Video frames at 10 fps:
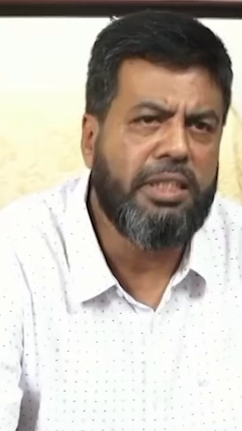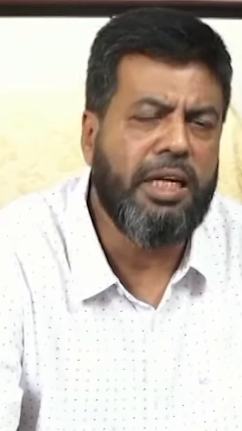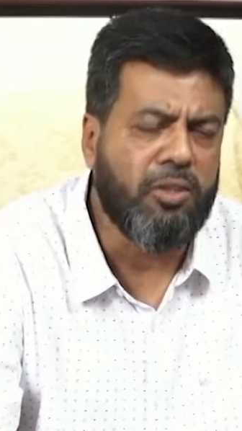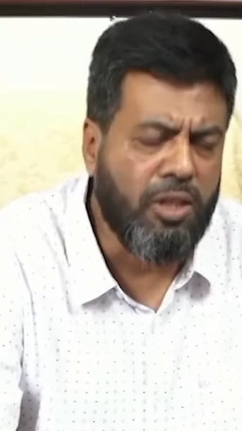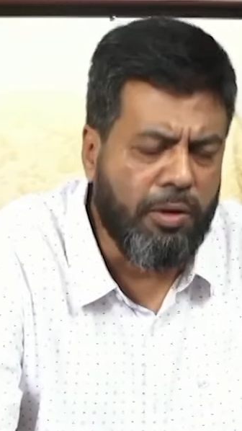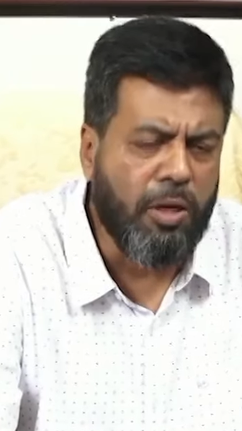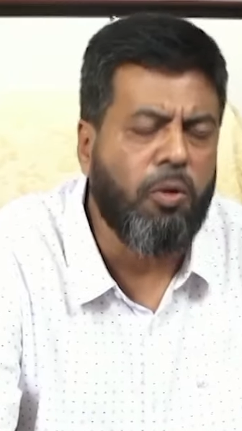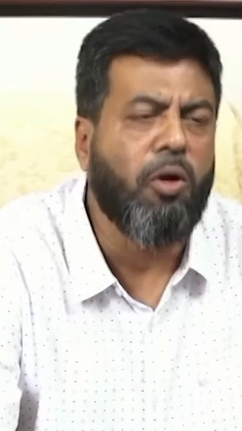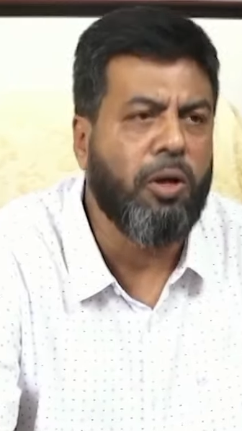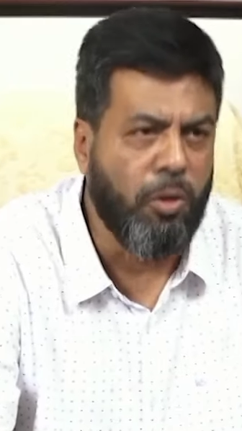নির্যাতন তো
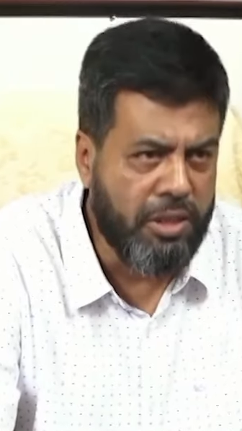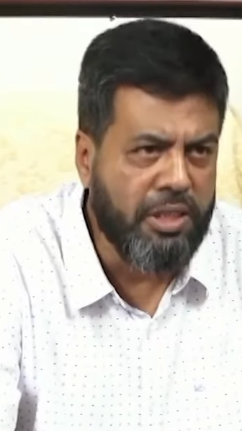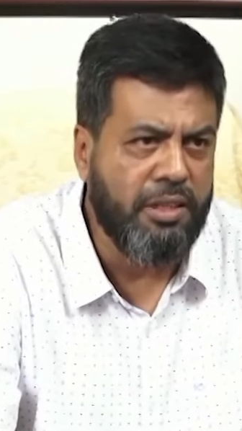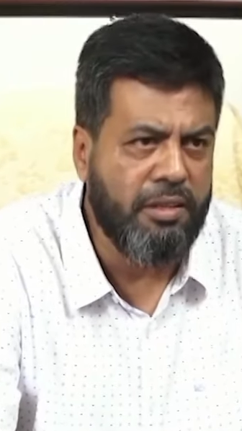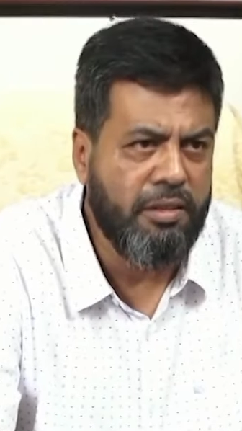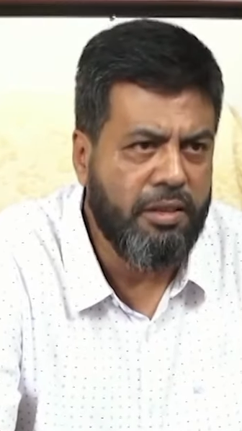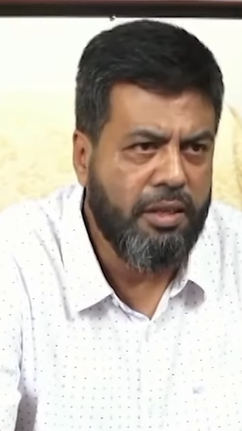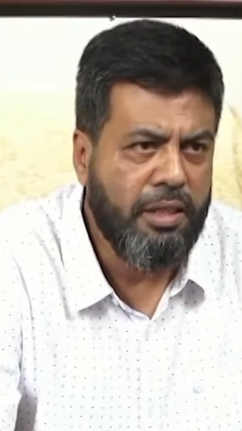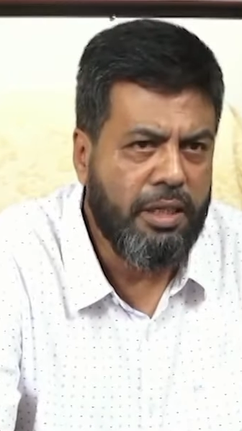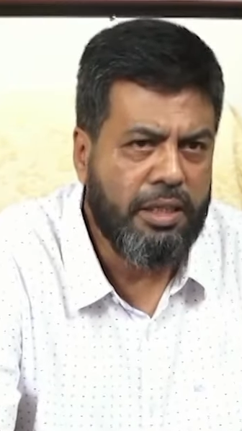আমাদের উপর অনেক হয়েছে
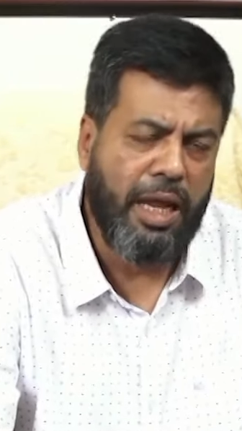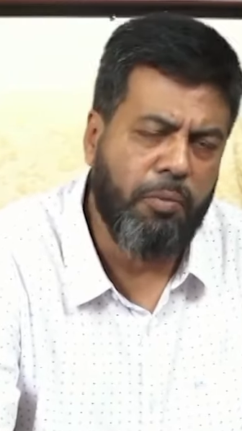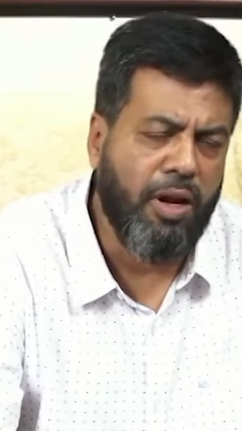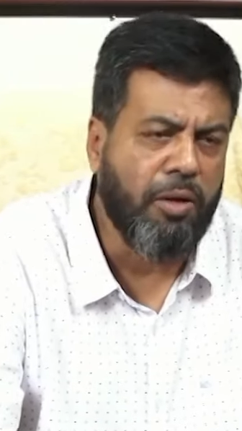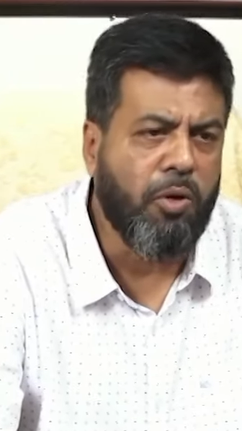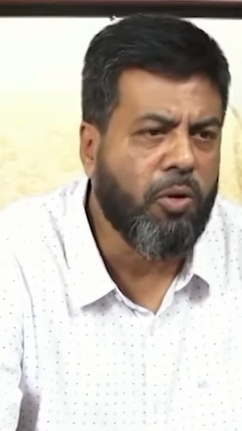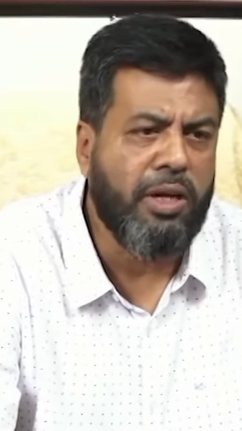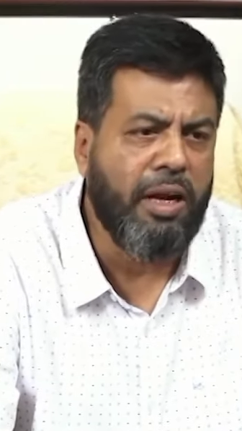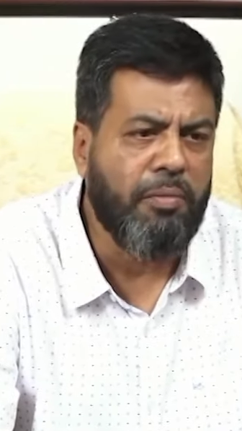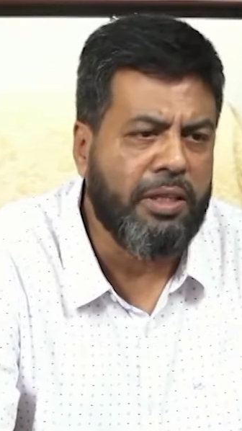তারপরে আমি মনে
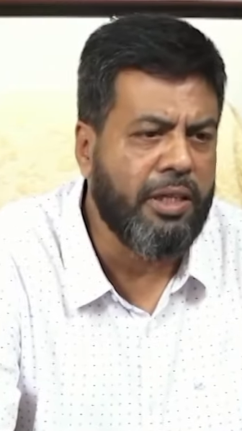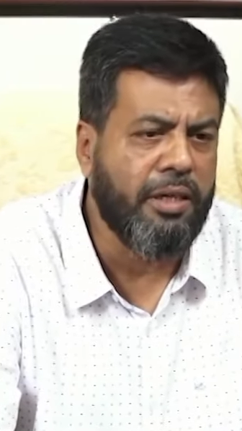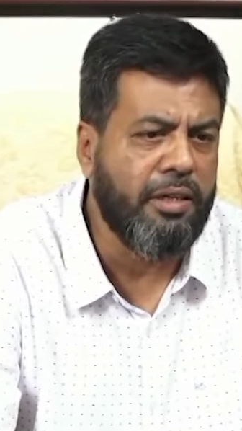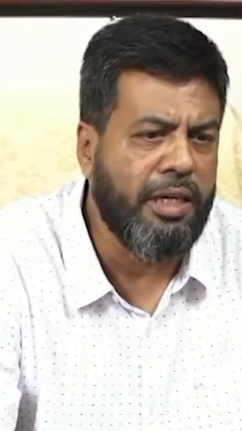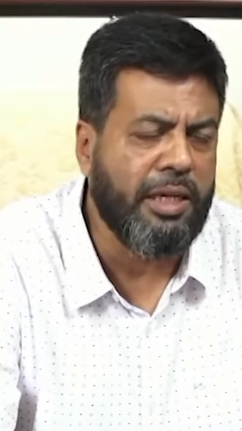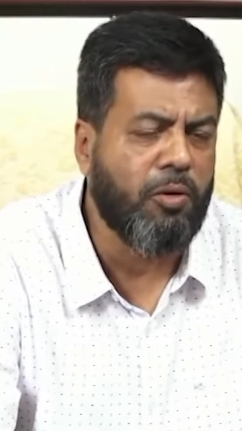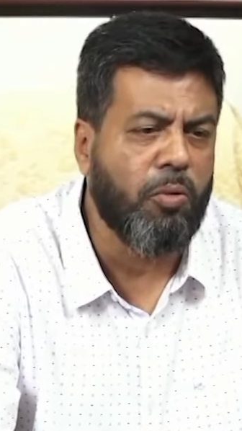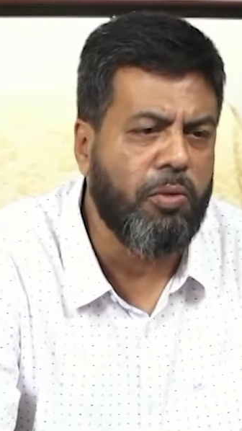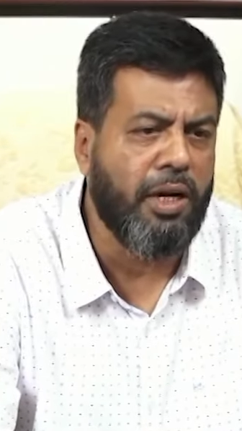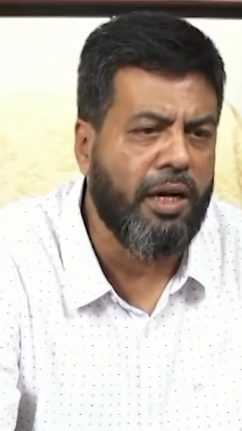করি আমাদের
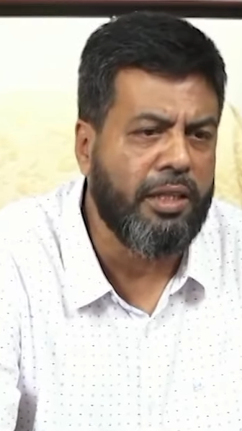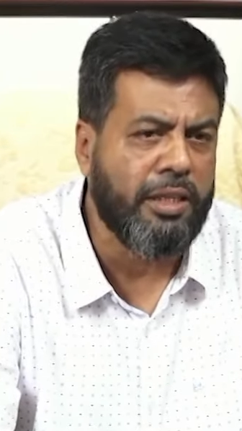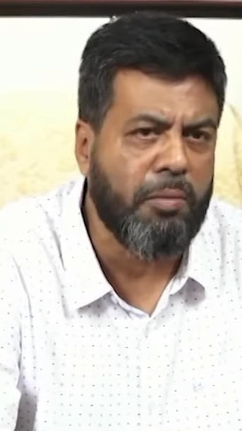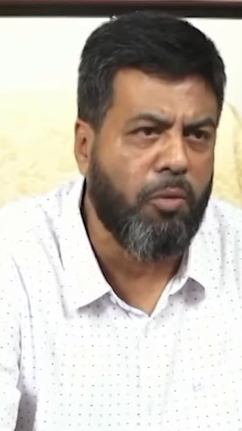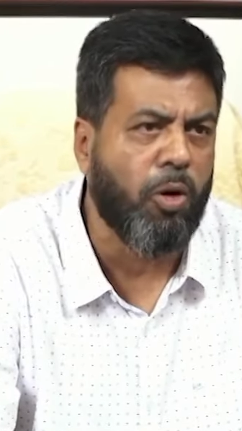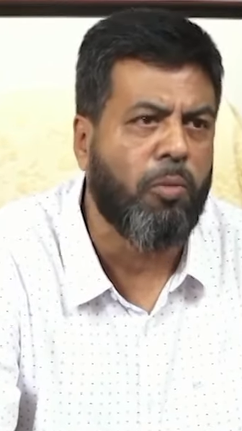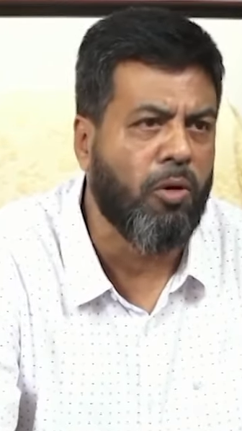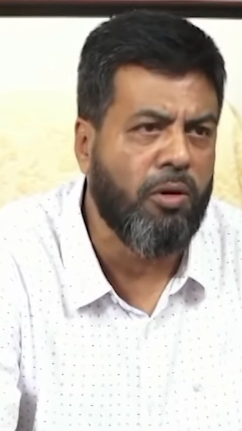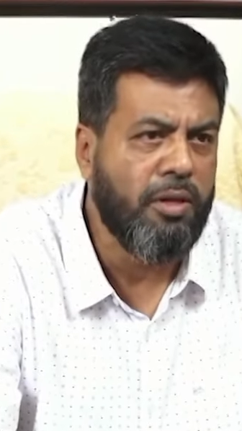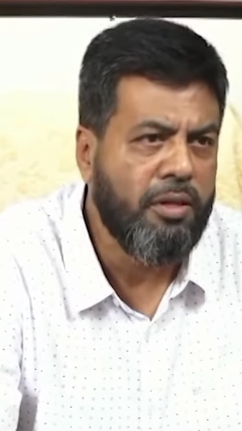নেতাকর্মীরা তাদের
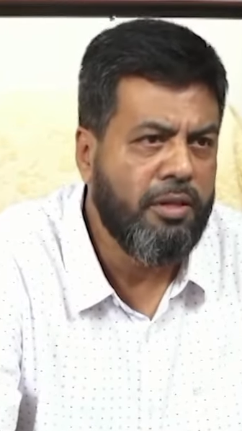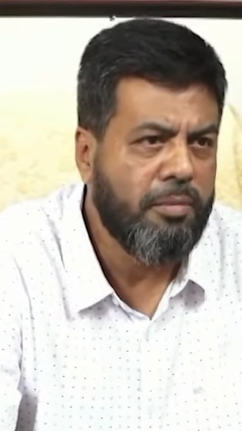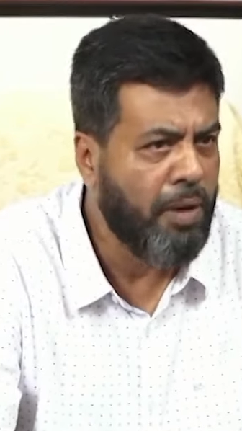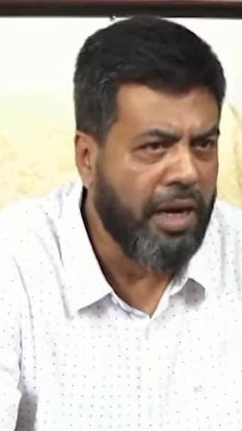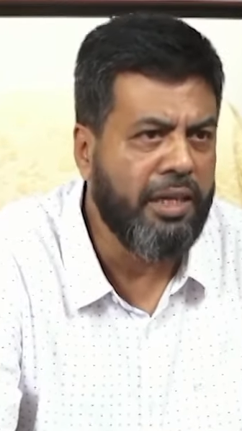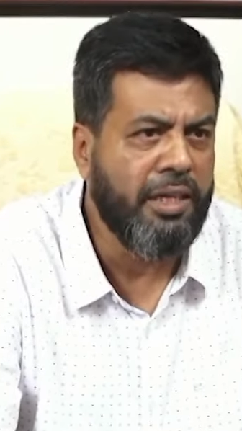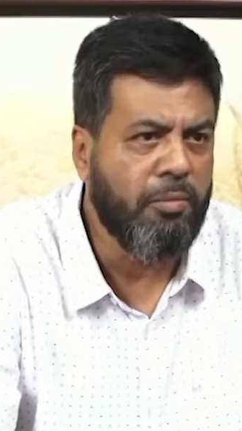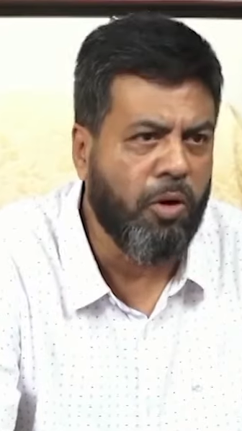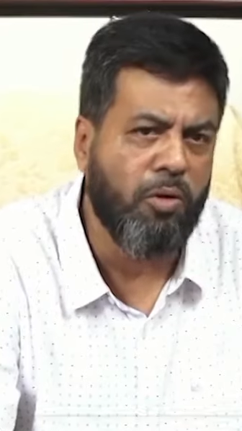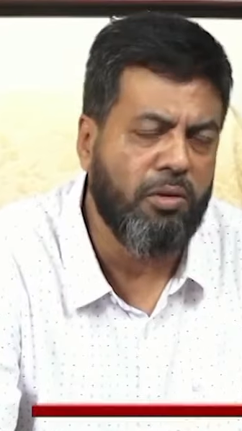মনোবল ভাঙেন
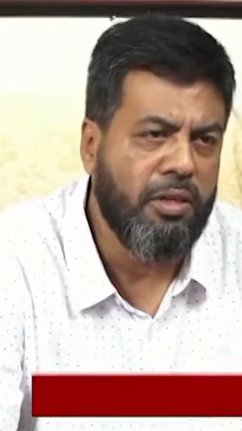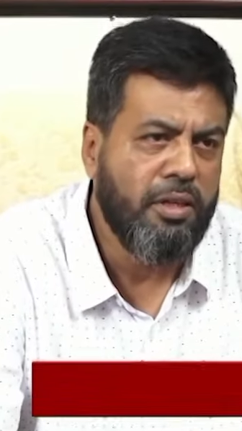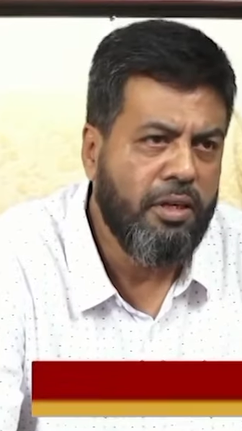বরং